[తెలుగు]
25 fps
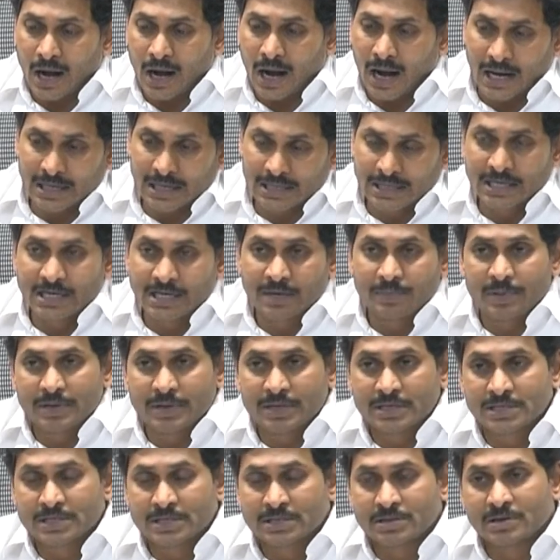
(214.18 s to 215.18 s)
ఆర్థిక
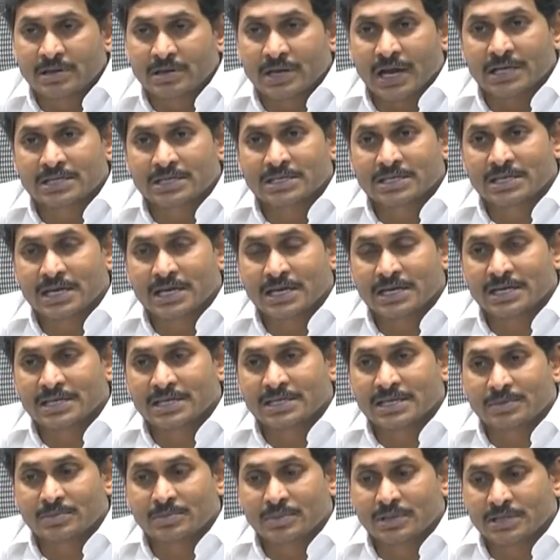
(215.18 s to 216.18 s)
పరిస్థితులు రాష్ట్రానికి
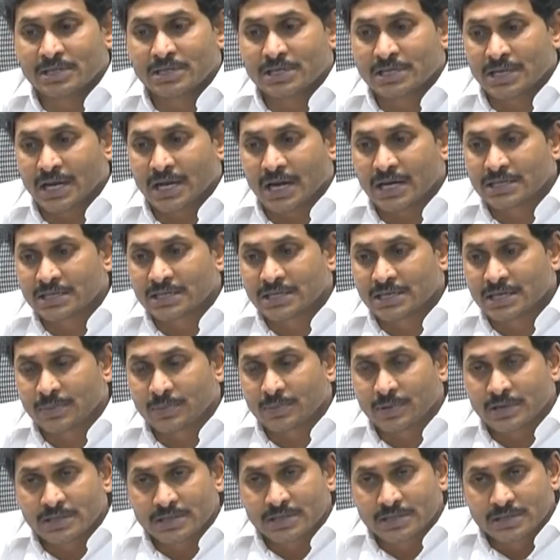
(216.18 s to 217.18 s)
సంబంధించిన ఆర్థిక
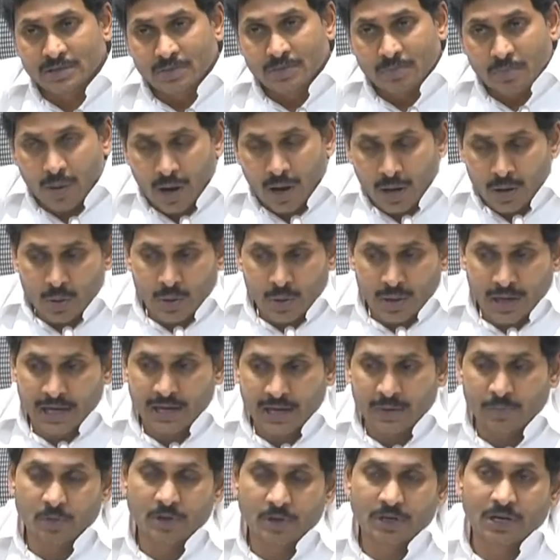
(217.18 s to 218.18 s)
పరిస్థితులు
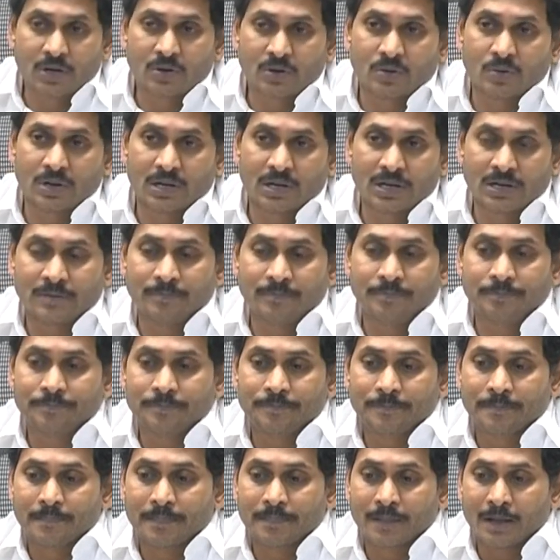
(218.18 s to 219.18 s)
బాగోలేకపోయినా కూడా
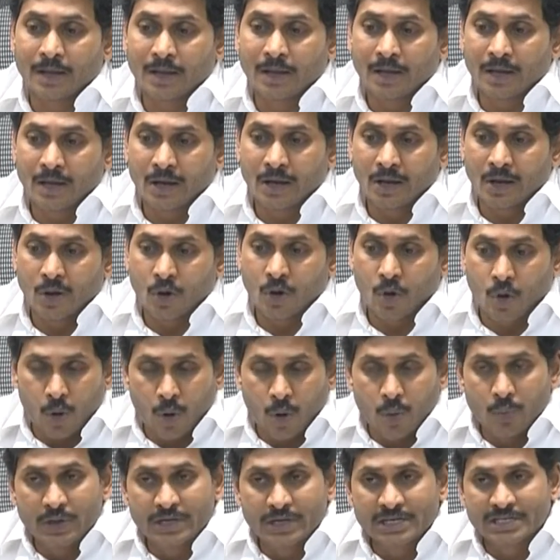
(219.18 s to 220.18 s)

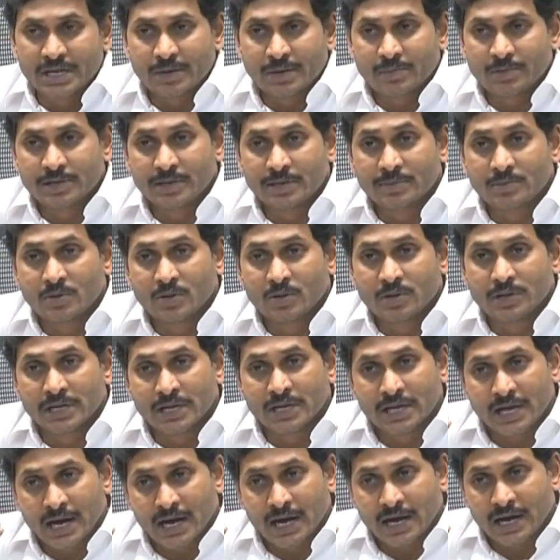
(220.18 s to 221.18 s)
కోవిడ్ సమయంలో
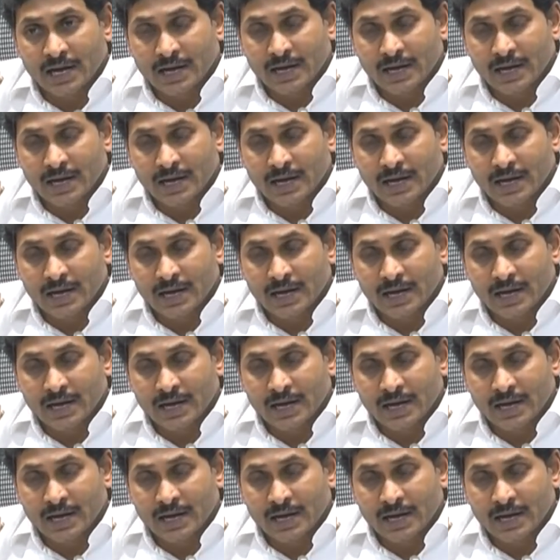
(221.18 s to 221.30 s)
ఇంకా